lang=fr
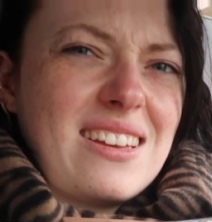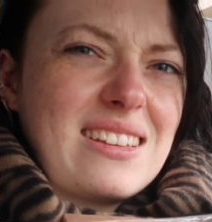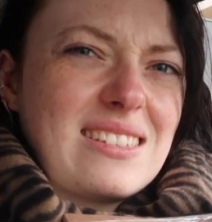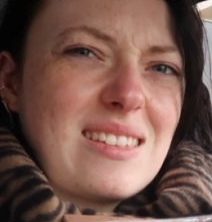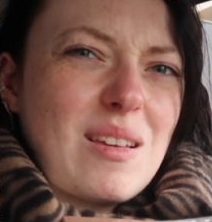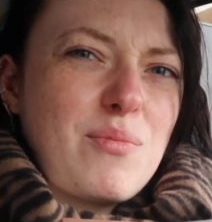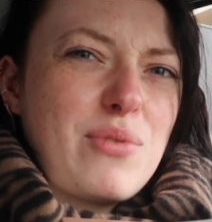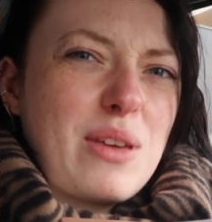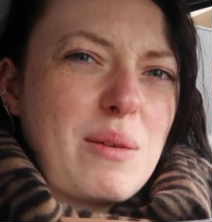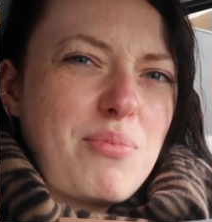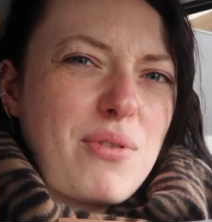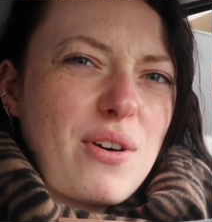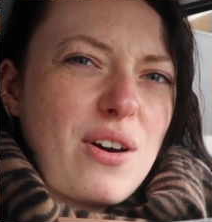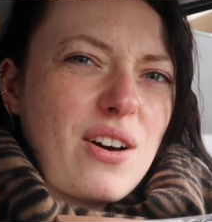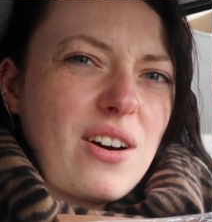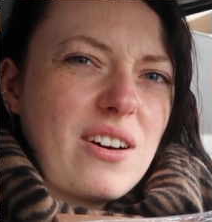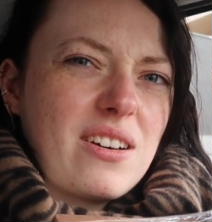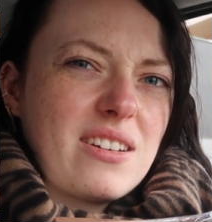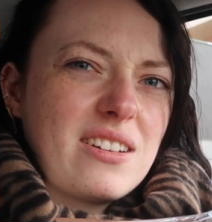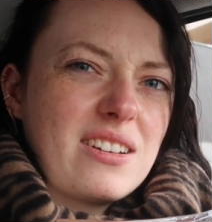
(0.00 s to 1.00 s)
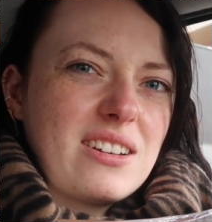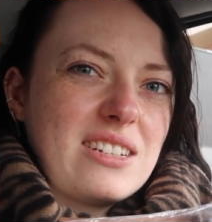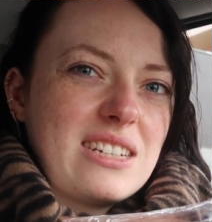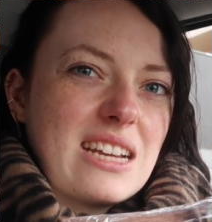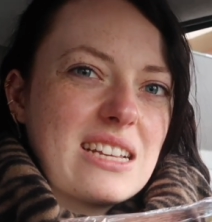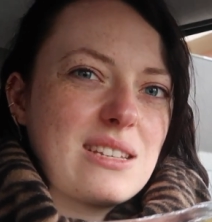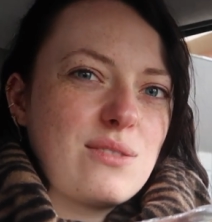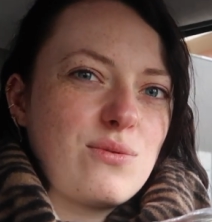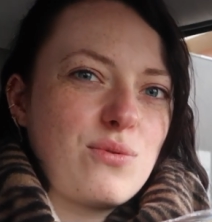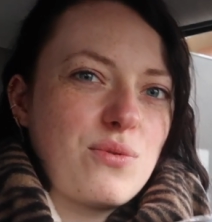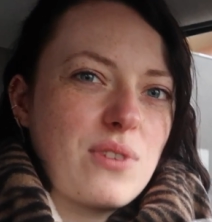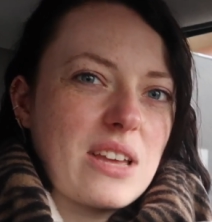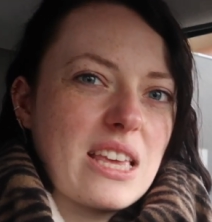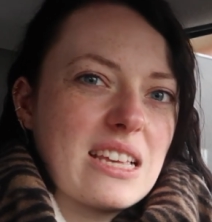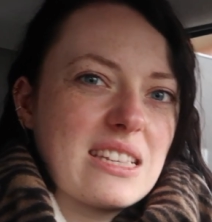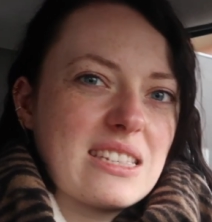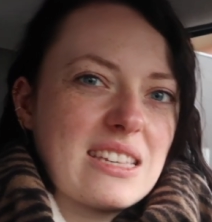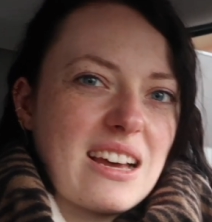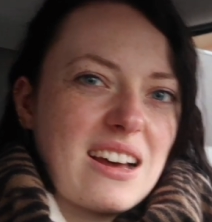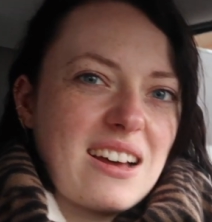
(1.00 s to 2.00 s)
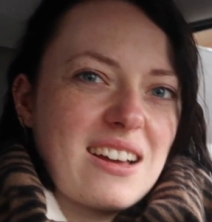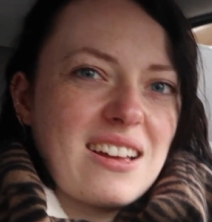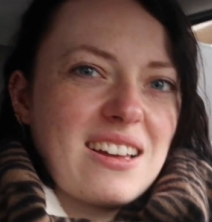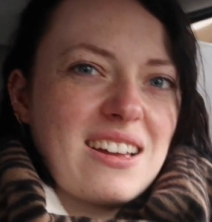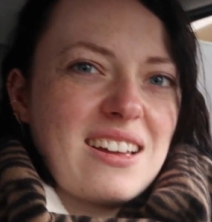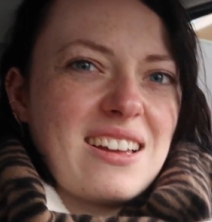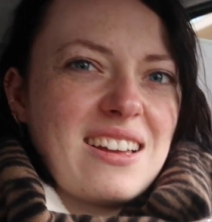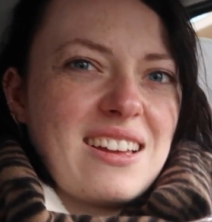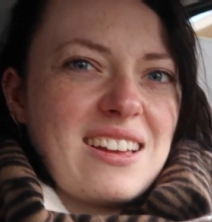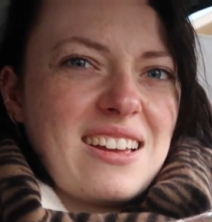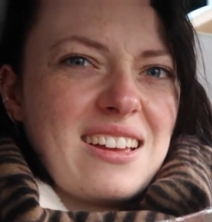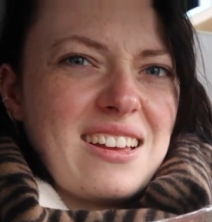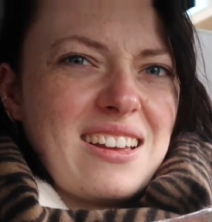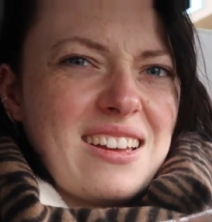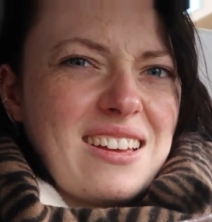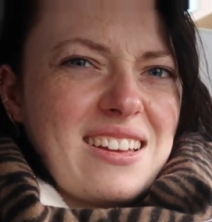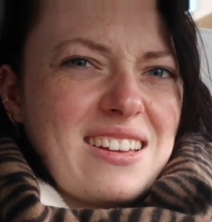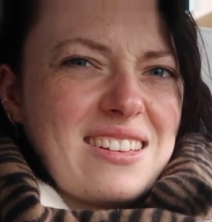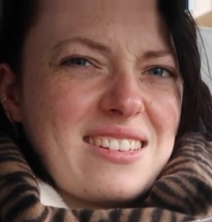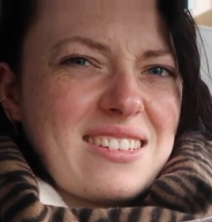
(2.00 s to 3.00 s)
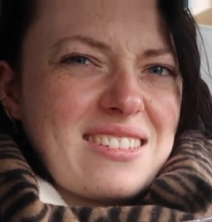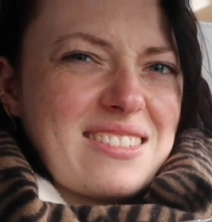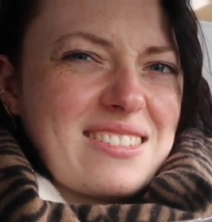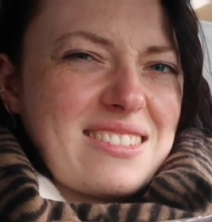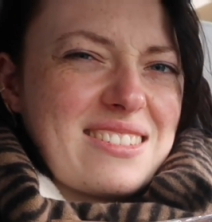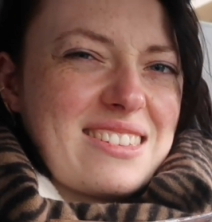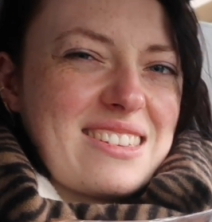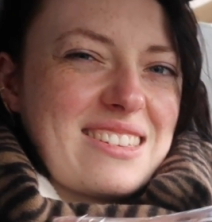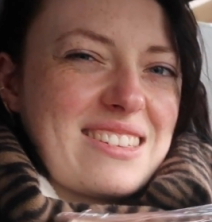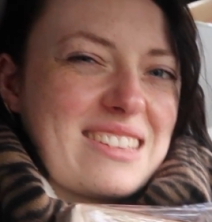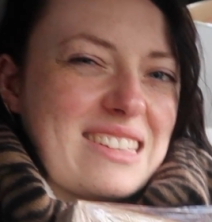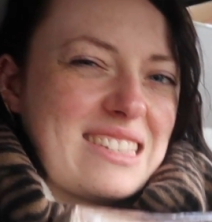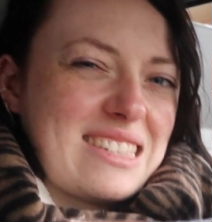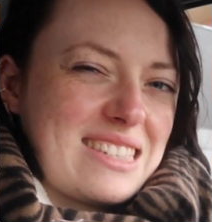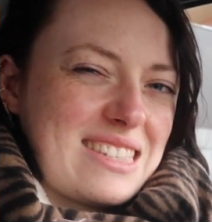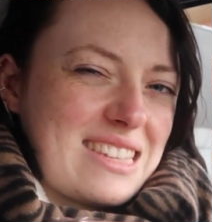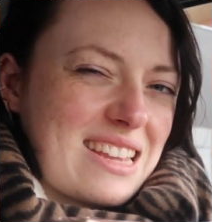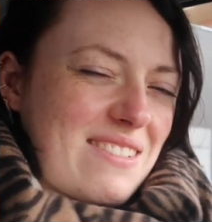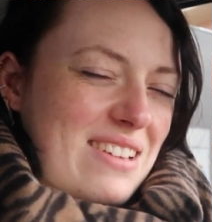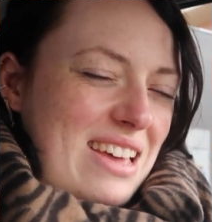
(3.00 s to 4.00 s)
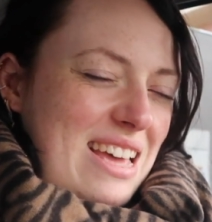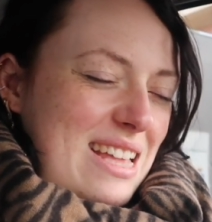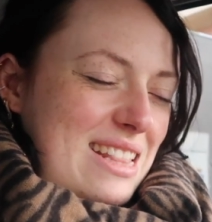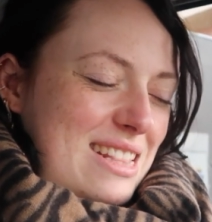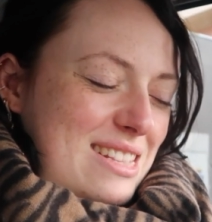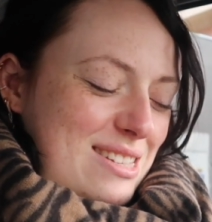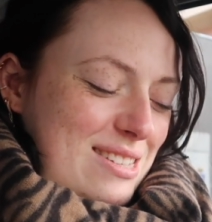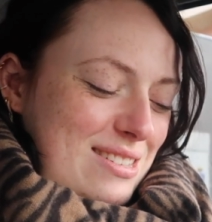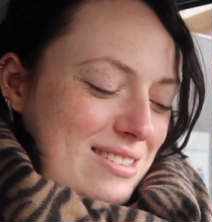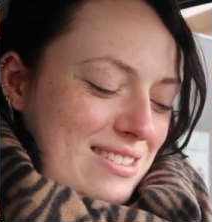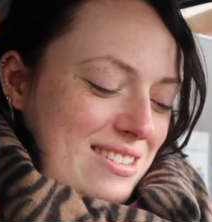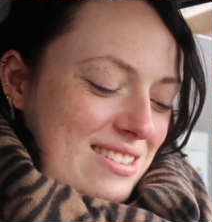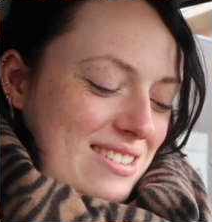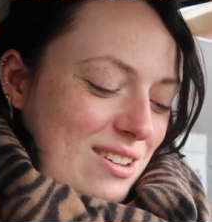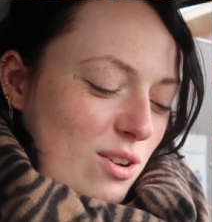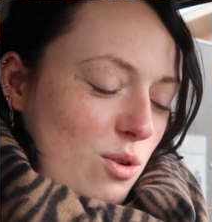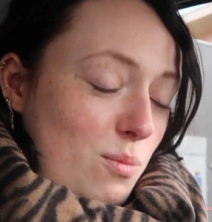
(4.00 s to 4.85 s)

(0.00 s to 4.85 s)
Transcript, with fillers: Ça me fait peur. Déjà si vous voyez ça, oh, ça va être